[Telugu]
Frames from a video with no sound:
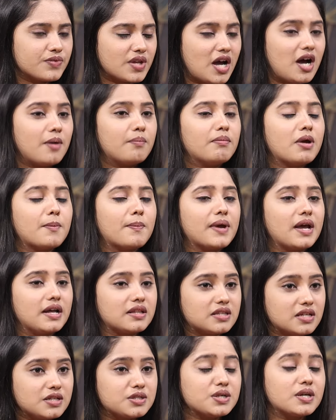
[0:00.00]
ఆ అమ్మాయిపై
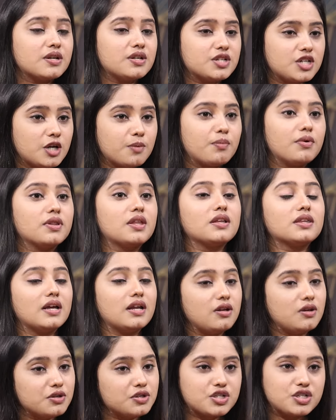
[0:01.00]
అత్యాచారం చేయకపోతే
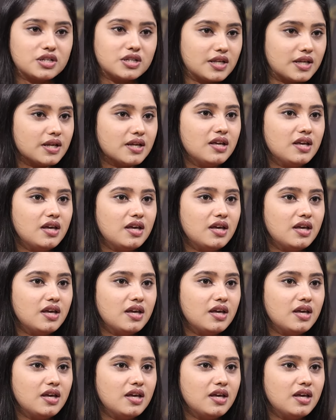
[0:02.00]
వచ్చింది